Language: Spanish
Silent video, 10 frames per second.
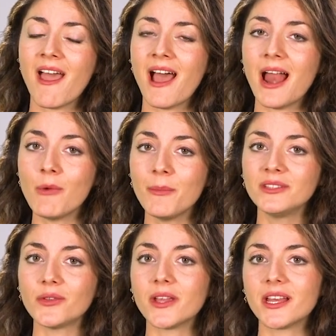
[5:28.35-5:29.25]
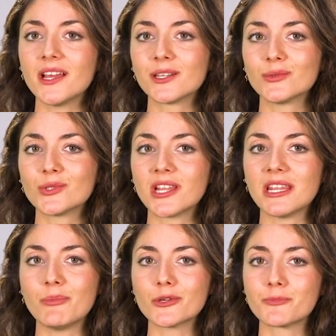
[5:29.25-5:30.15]
Al momento de crear tus
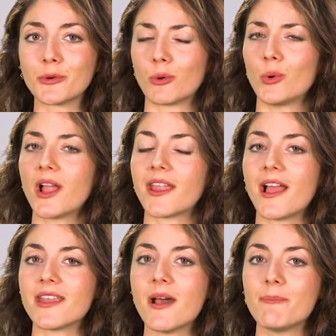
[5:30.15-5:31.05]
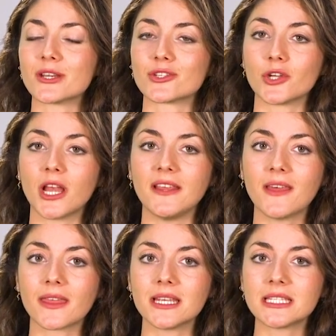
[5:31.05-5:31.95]
equipos, procura que haya
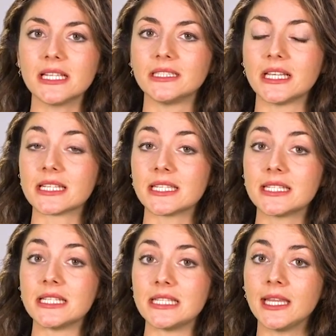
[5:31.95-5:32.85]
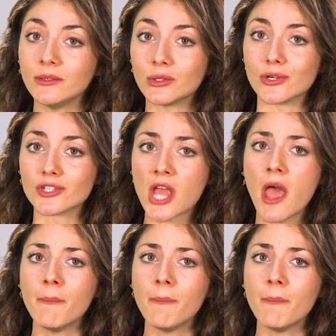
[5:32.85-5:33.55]
personalidades e intereses distintos,